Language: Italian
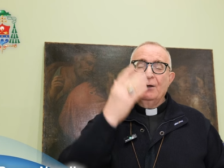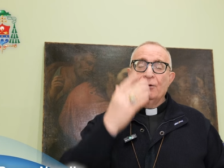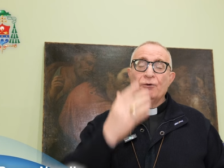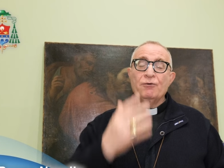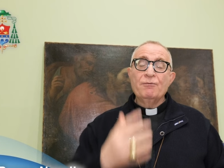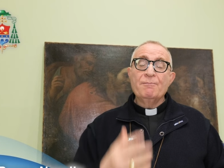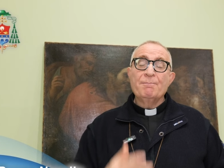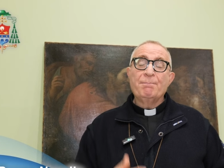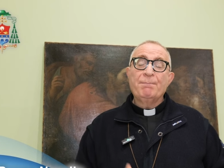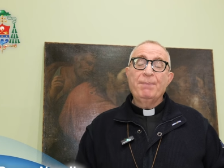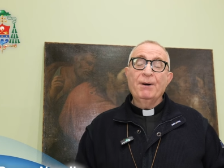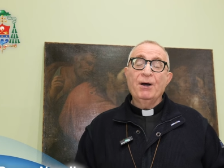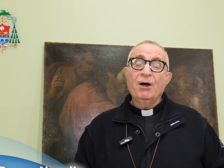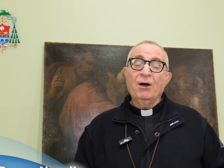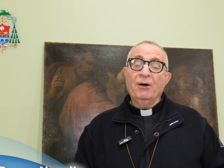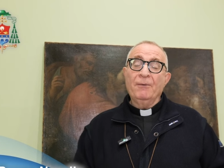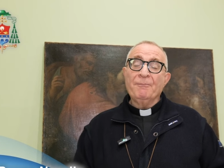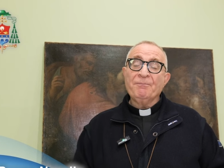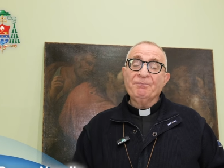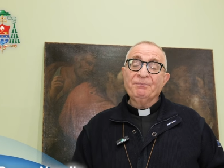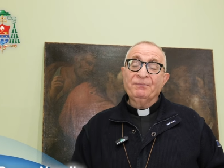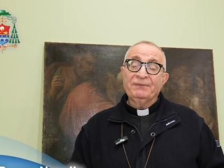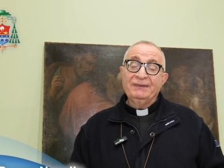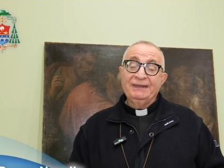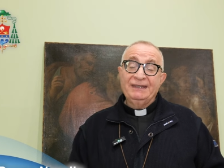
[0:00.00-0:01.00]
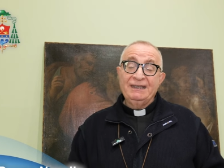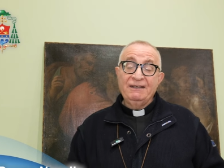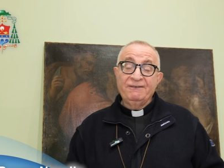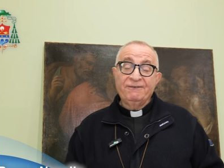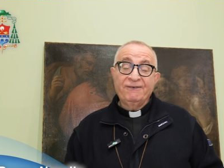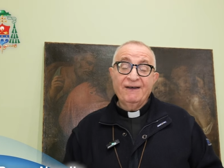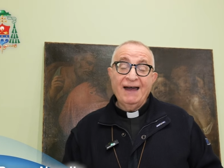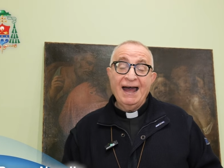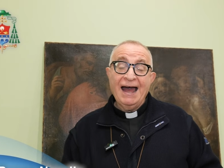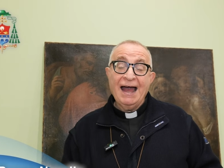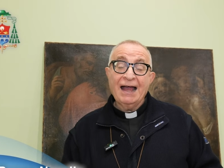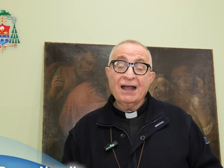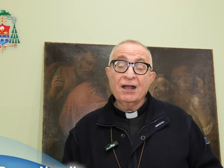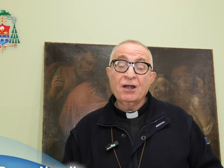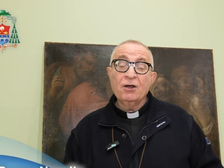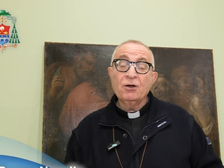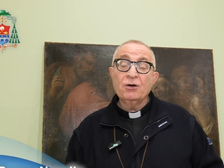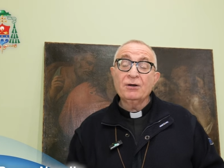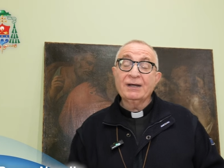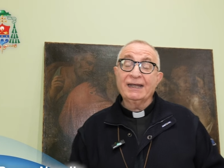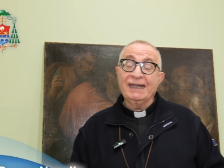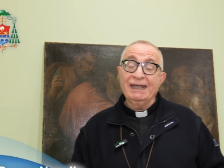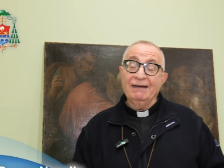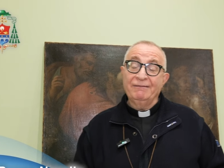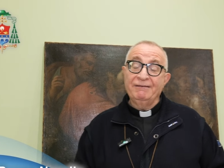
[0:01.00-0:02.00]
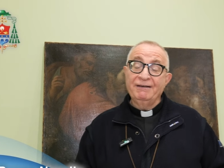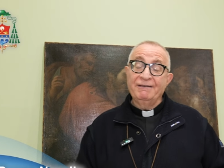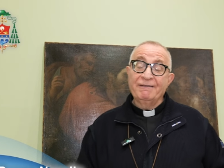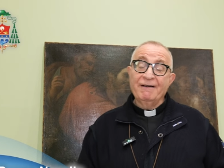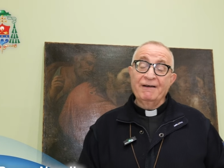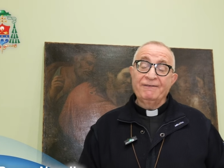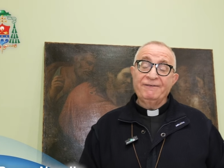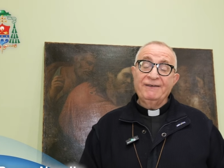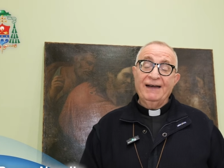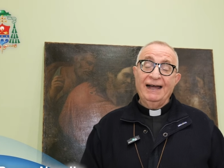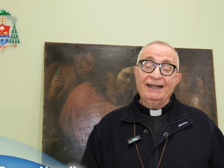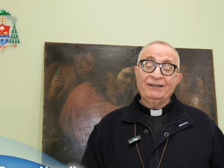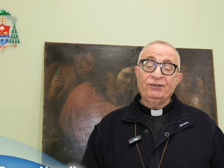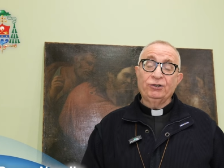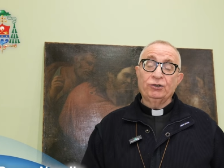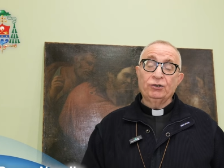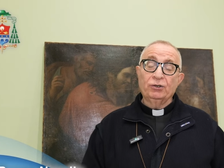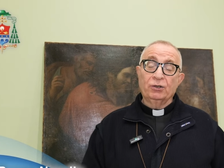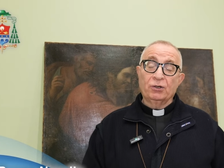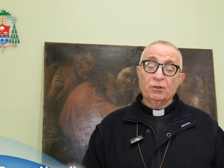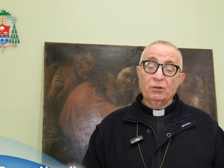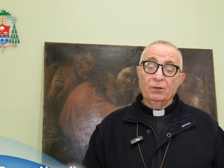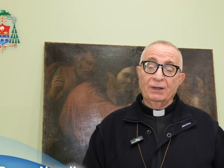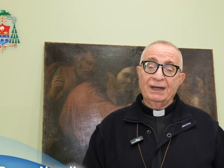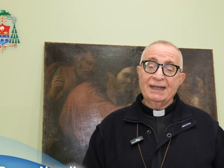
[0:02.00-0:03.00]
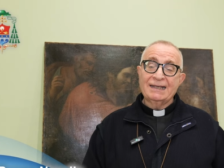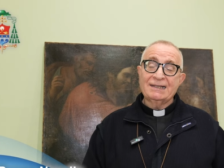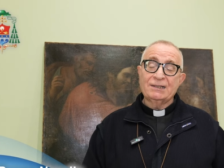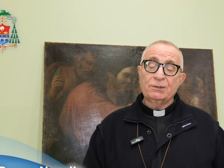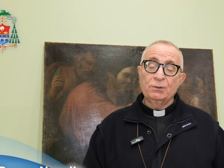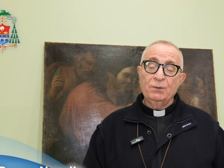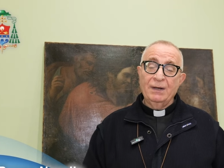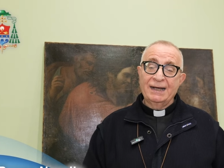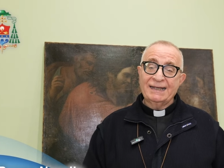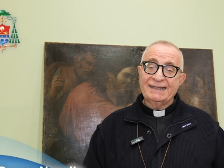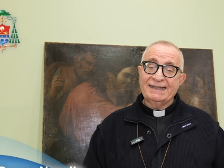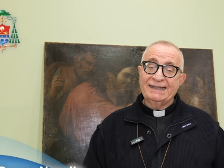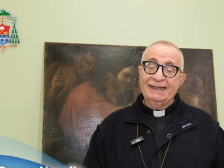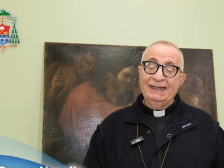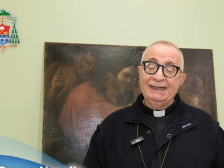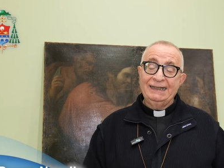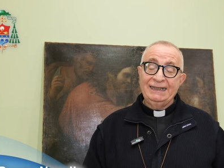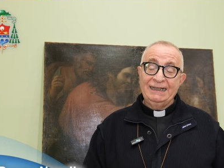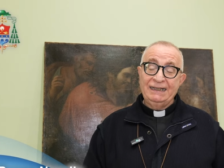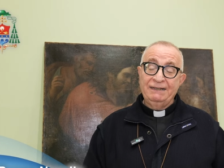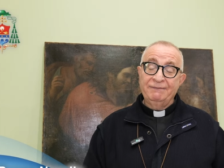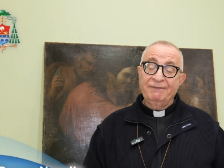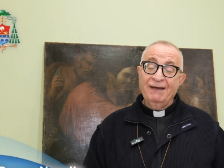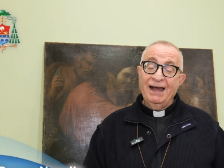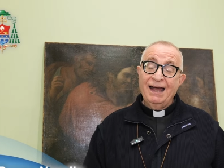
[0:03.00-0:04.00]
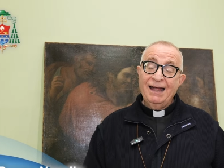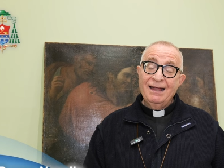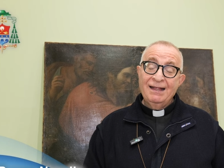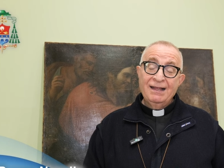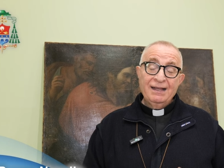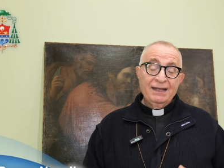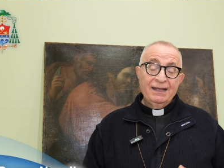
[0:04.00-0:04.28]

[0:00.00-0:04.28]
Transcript: un po' di fango che aveva fatto con la sua saliva,